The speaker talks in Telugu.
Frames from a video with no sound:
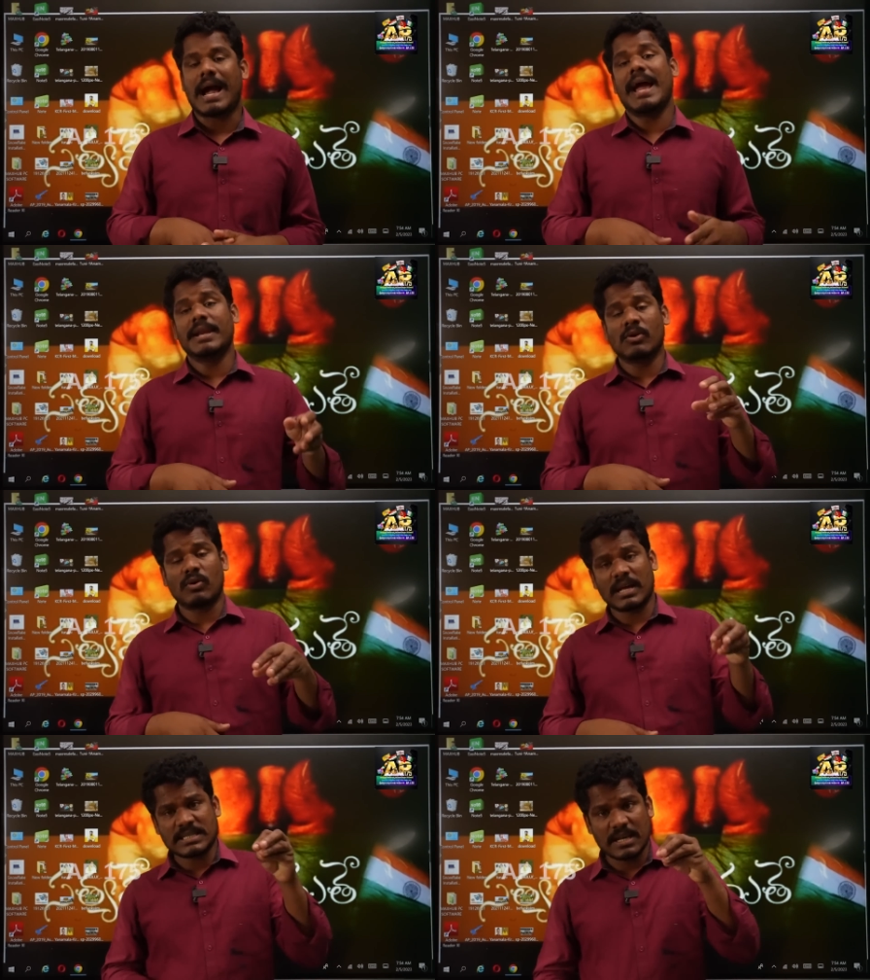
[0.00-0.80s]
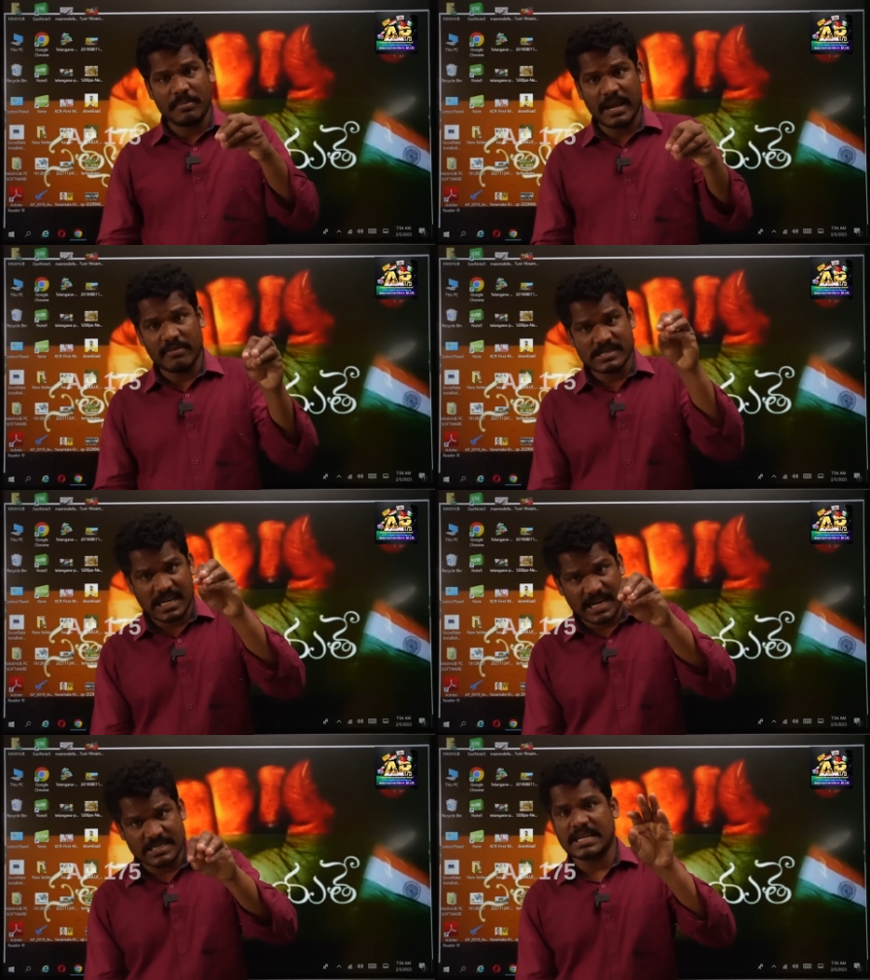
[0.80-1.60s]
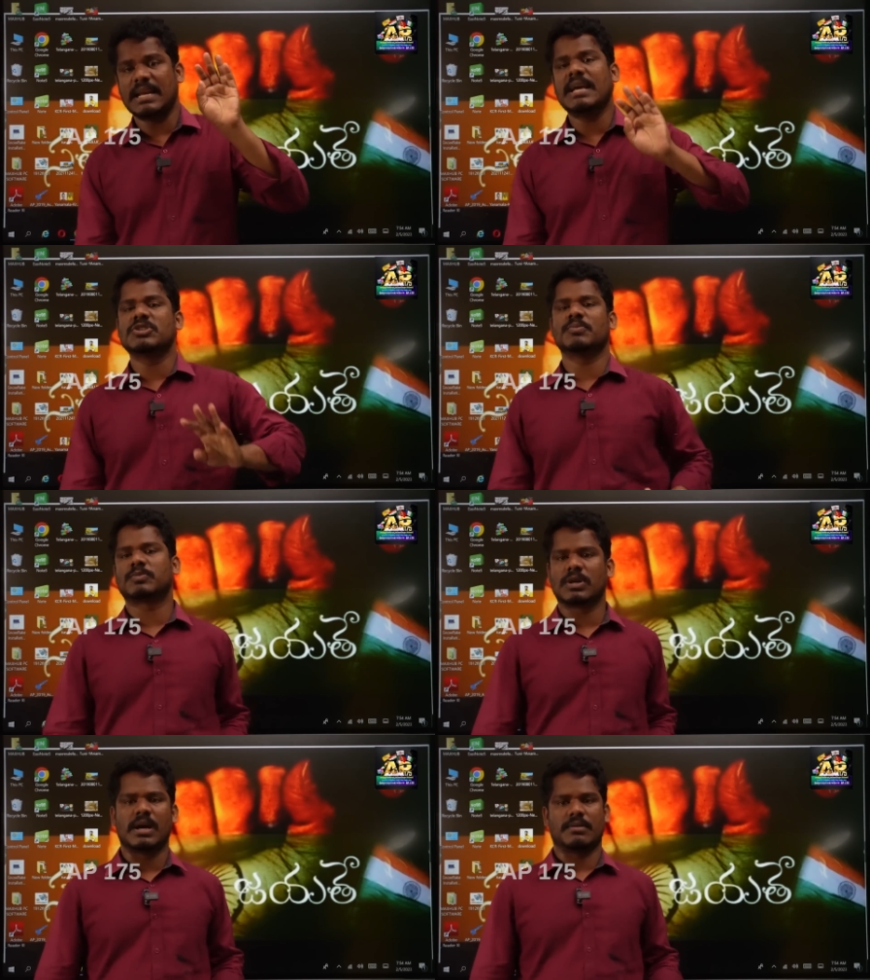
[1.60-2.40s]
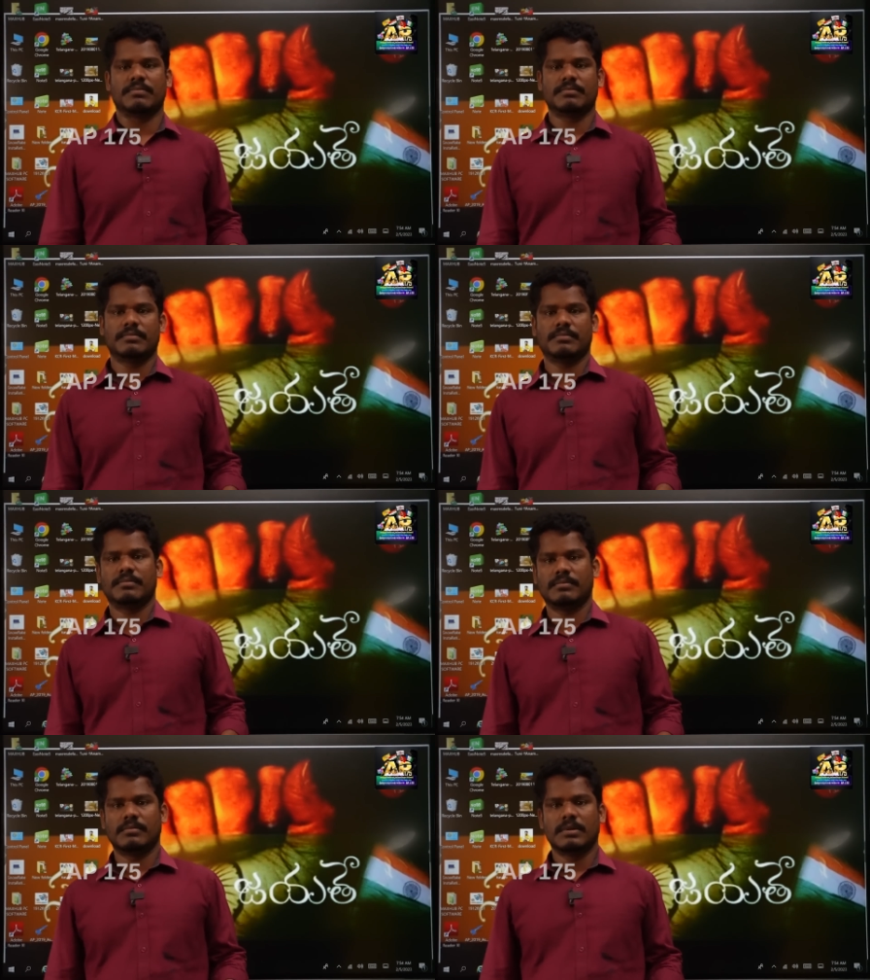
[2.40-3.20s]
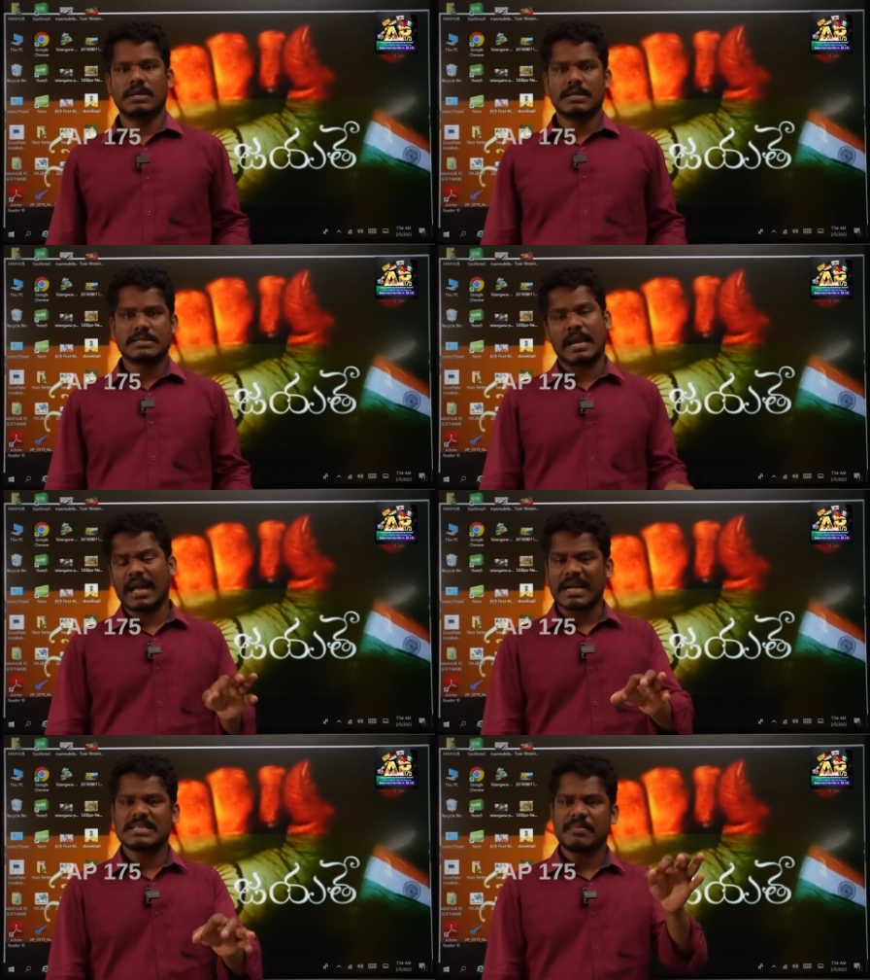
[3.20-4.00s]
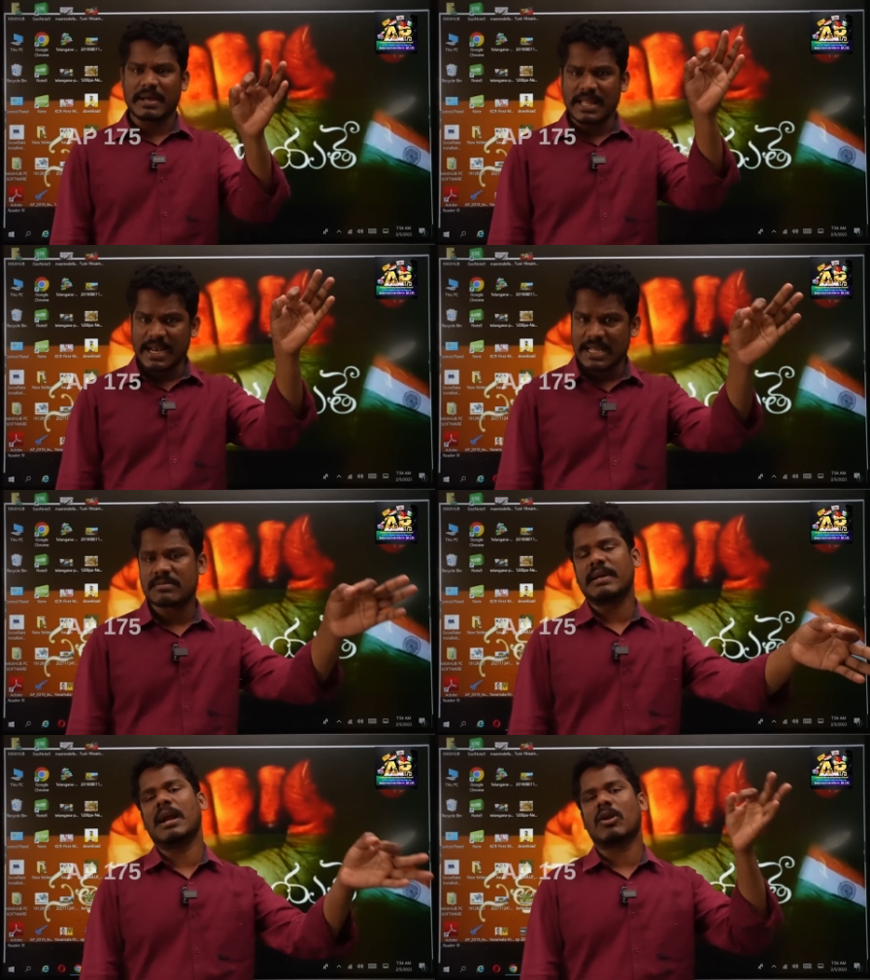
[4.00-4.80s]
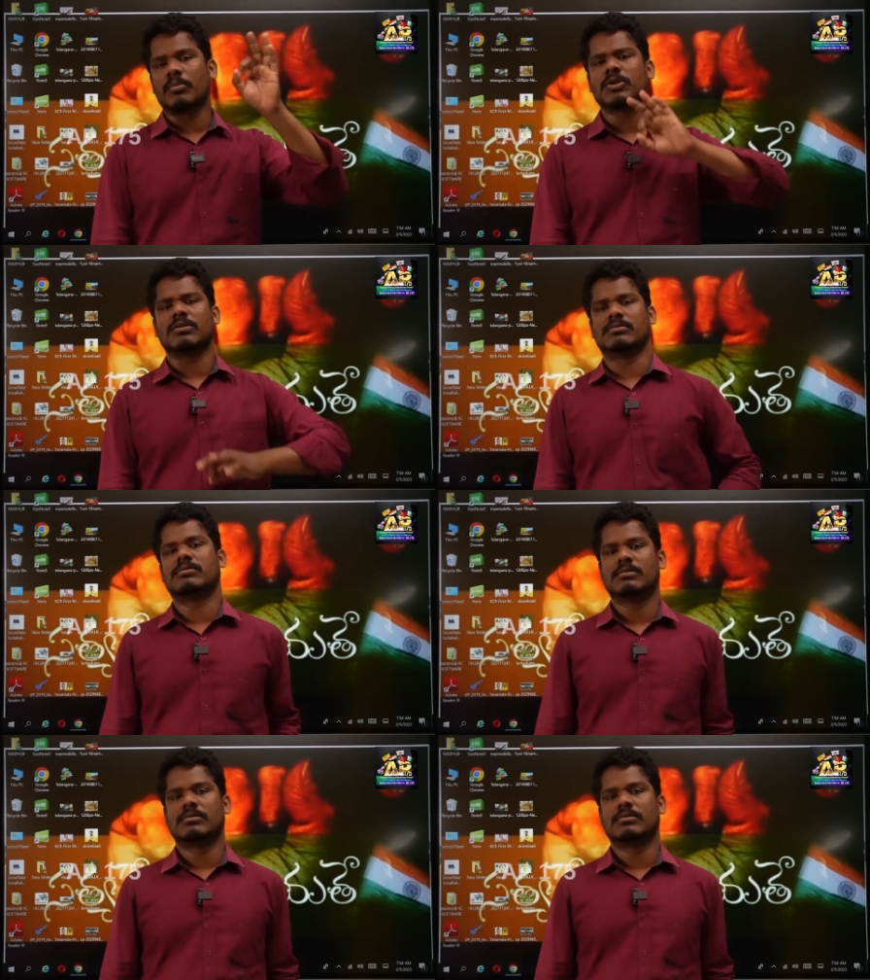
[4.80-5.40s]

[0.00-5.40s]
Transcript: ఆయన్ను కూడా సిబిఐ విచారించాలి అని చెప్తున్నారు సరే కాసేపు అదే నిజమనే నమ్ముదాం